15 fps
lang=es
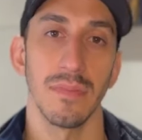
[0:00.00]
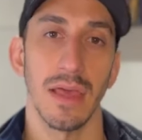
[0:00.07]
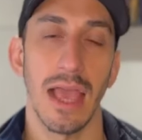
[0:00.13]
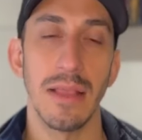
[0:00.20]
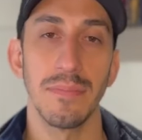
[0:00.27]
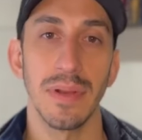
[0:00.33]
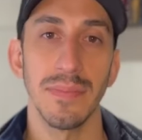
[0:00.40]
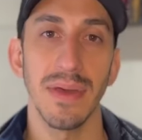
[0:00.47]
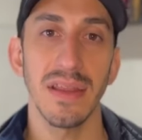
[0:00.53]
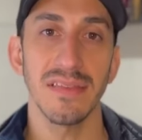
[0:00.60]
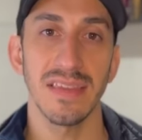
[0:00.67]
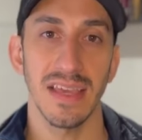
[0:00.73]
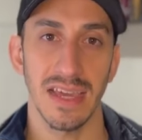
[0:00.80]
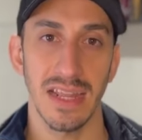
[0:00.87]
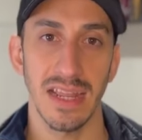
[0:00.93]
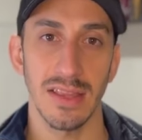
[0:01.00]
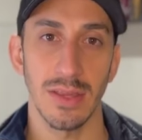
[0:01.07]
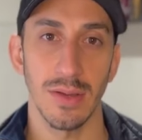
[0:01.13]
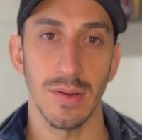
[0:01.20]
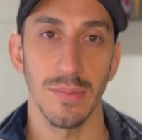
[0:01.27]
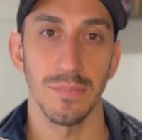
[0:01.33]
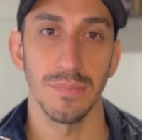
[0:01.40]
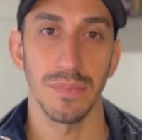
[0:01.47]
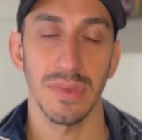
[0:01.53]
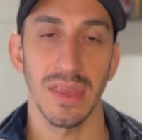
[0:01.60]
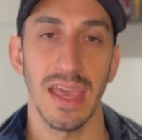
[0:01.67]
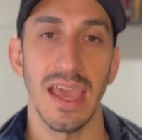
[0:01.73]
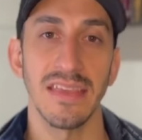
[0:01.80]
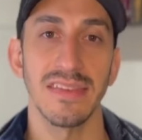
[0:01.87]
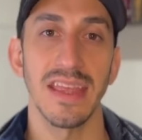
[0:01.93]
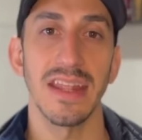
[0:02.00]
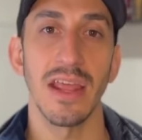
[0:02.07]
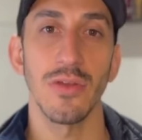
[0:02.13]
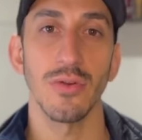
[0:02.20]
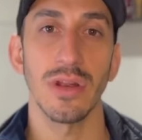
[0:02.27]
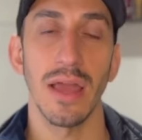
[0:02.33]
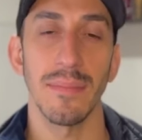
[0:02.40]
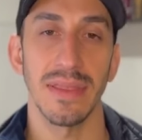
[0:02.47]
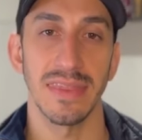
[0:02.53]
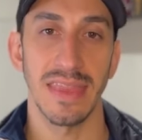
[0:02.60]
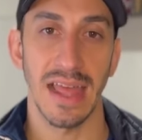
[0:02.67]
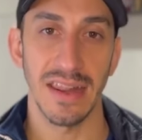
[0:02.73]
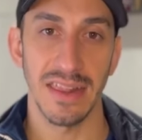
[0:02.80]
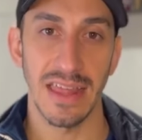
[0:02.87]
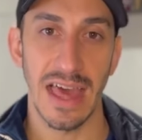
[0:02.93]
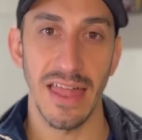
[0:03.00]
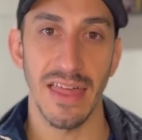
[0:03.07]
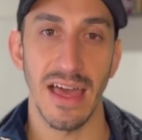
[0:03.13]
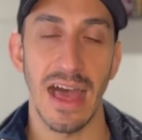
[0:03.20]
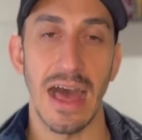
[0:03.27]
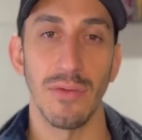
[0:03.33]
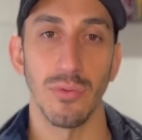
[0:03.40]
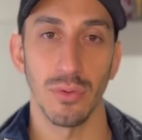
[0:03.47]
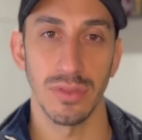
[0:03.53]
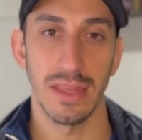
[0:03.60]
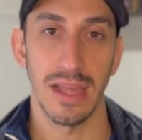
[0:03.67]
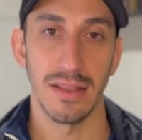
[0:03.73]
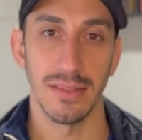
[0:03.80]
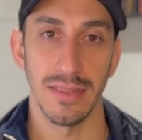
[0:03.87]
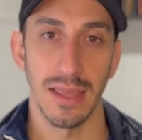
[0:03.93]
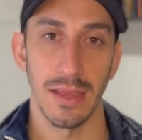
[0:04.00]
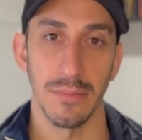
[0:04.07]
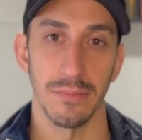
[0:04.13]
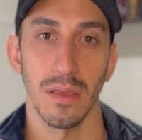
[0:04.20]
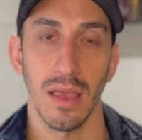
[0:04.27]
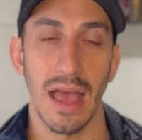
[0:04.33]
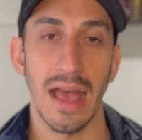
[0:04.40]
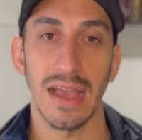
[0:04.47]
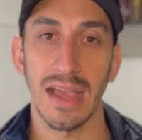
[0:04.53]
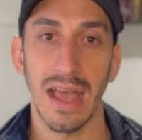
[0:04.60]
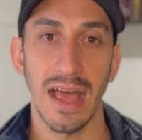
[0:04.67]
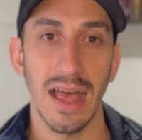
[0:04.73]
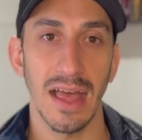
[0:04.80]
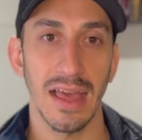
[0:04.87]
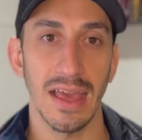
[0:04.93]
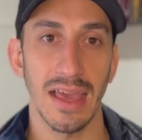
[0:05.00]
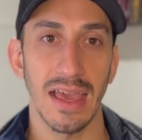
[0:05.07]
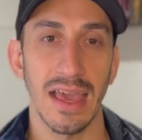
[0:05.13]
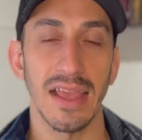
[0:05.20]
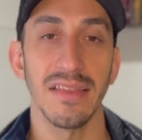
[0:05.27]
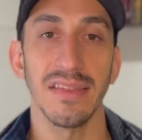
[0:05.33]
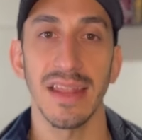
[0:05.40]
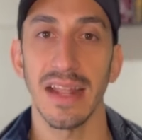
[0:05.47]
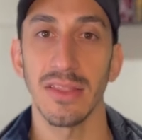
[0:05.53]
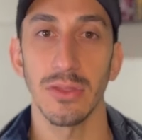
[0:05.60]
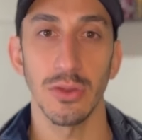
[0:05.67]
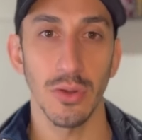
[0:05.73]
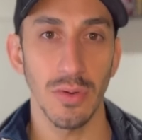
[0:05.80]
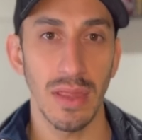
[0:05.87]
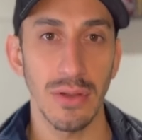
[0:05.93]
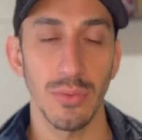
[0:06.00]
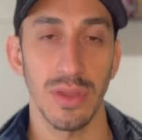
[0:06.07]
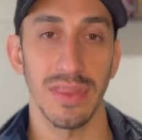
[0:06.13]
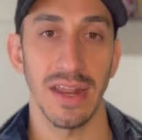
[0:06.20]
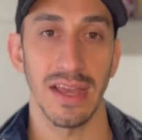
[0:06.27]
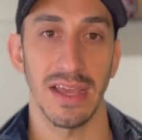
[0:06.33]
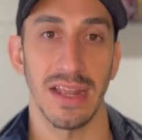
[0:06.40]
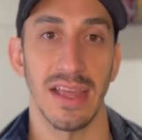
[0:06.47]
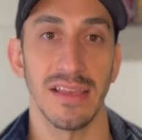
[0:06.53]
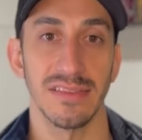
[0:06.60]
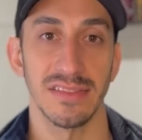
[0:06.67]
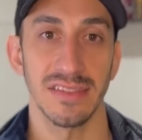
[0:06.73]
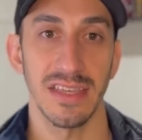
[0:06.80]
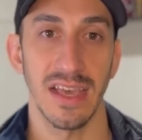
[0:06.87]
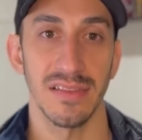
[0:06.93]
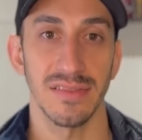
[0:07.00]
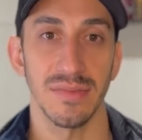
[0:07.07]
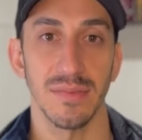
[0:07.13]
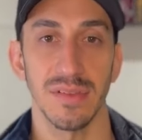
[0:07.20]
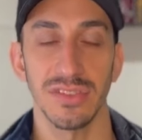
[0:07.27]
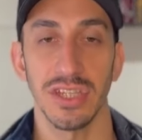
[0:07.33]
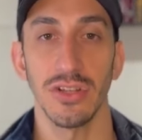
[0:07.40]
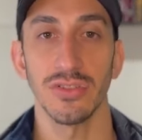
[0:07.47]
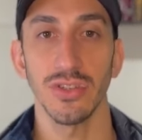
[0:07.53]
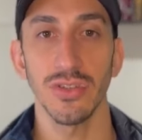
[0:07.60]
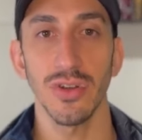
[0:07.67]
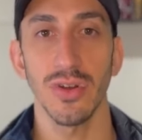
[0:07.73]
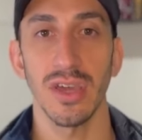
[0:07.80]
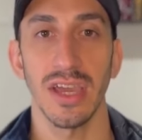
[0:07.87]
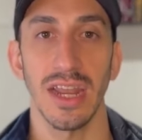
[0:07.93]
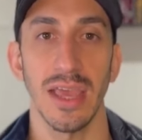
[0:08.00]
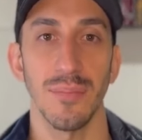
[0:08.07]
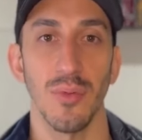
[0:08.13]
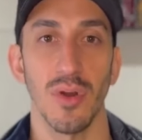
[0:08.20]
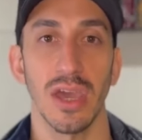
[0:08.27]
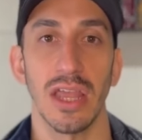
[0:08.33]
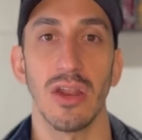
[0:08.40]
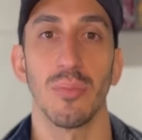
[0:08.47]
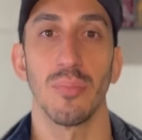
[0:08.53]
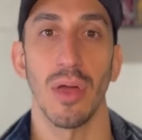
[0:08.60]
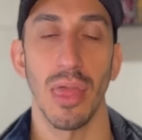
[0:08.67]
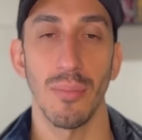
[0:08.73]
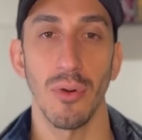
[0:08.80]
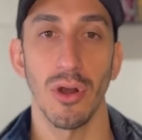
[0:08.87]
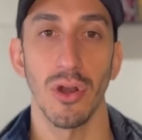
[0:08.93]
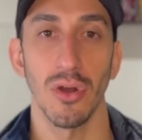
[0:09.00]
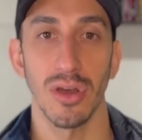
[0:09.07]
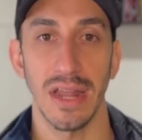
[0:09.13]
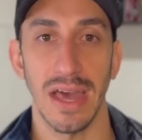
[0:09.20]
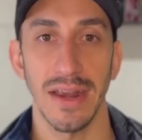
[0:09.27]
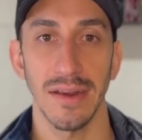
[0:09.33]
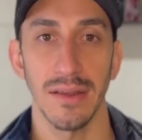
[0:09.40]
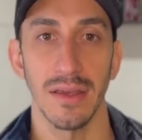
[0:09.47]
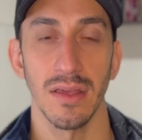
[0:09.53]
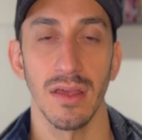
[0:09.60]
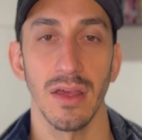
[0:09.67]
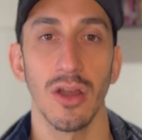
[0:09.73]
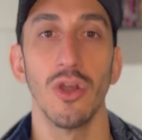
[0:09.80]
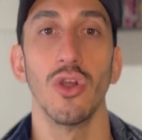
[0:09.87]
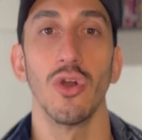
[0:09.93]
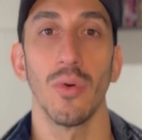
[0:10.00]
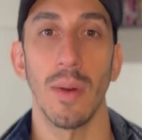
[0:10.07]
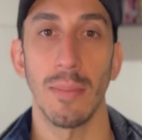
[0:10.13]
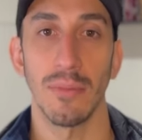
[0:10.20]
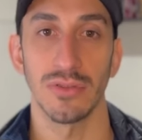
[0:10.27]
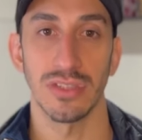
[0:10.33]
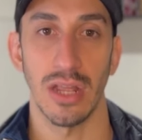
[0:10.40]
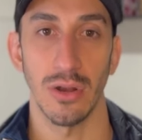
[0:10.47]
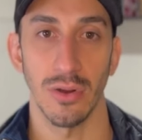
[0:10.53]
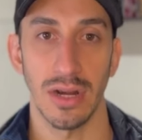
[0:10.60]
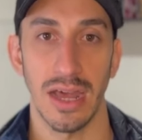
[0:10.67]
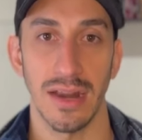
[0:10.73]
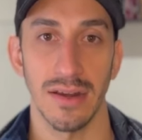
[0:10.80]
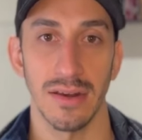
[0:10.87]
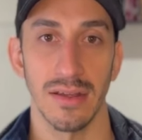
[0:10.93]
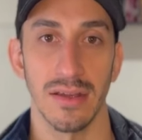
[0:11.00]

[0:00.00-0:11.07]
El primer secreto es tener una mentalidad abundante. Acá entran todas nuestras creencias. Si nosotros creemos que lo podemos lograr, lo vamos a lograr.